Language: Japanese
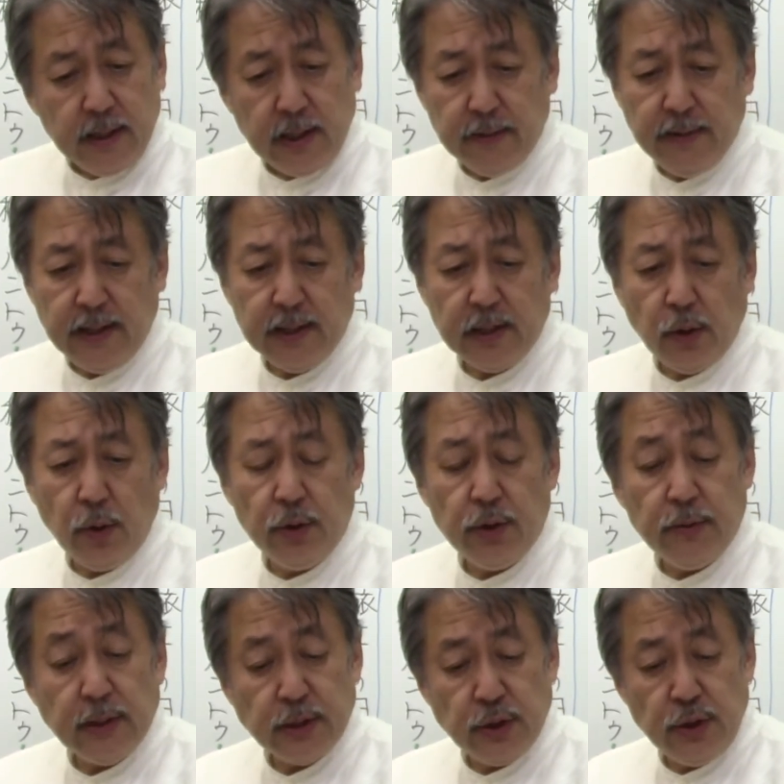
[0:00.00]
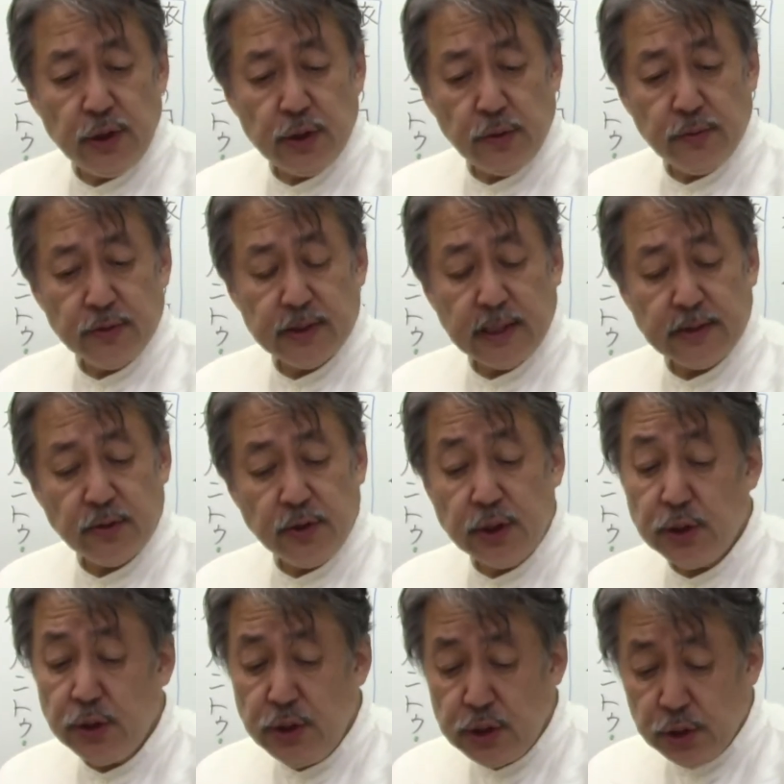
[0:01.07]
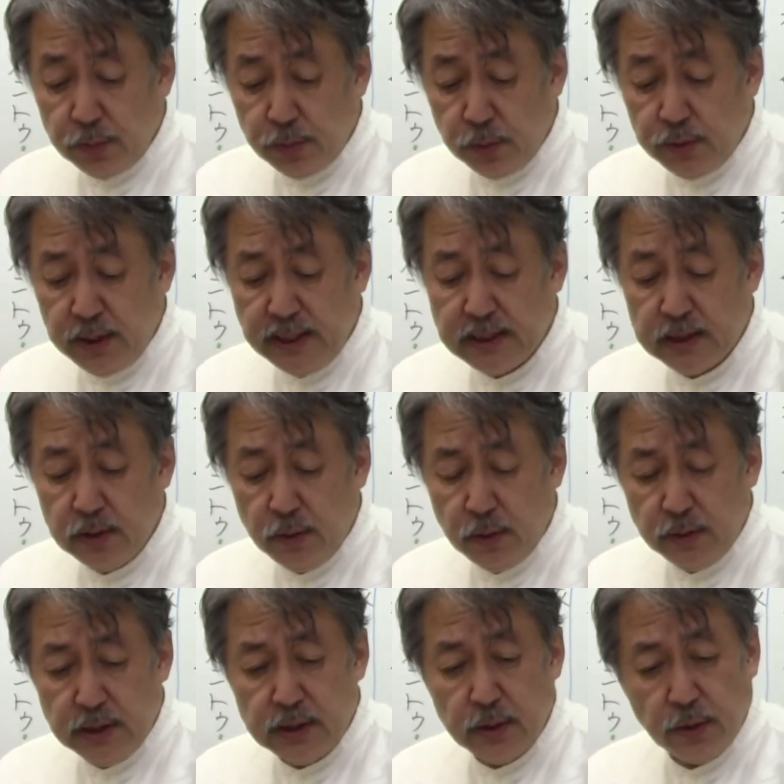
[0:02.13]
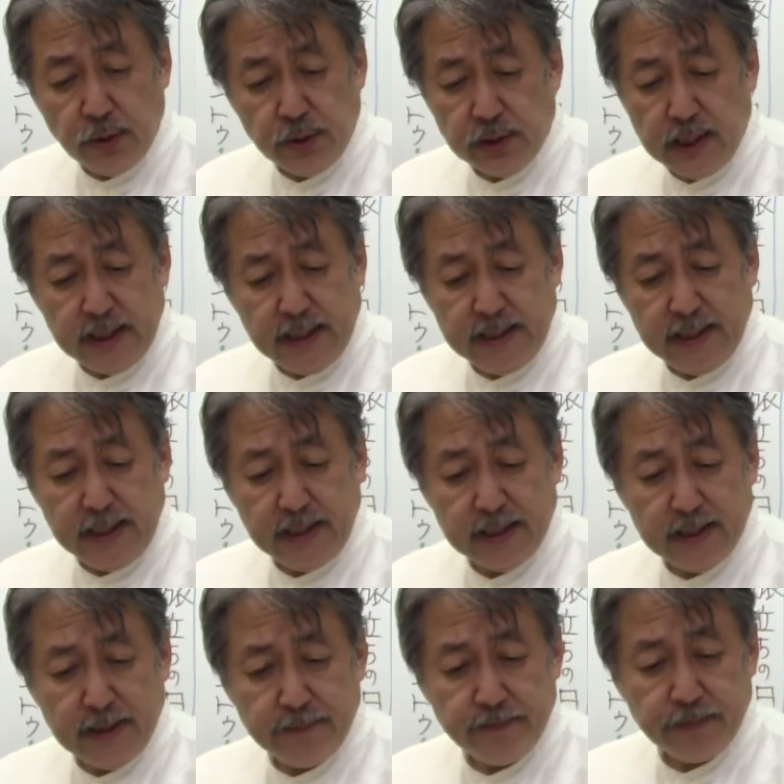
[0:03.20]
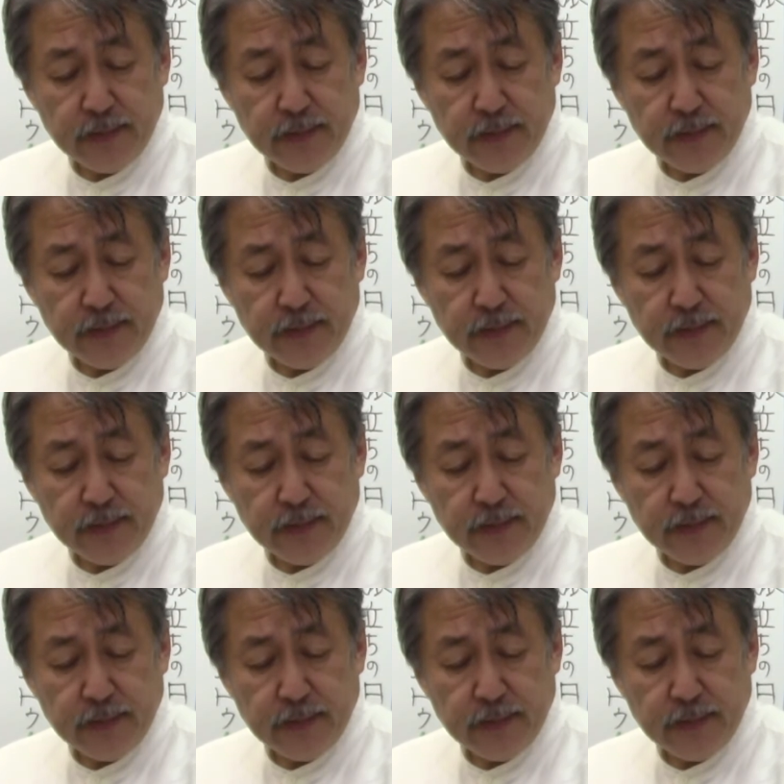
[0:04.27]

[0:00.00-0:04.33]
言われて本ルはシュイションを誘い、シュイションも嬉しそうに揃って出て行った。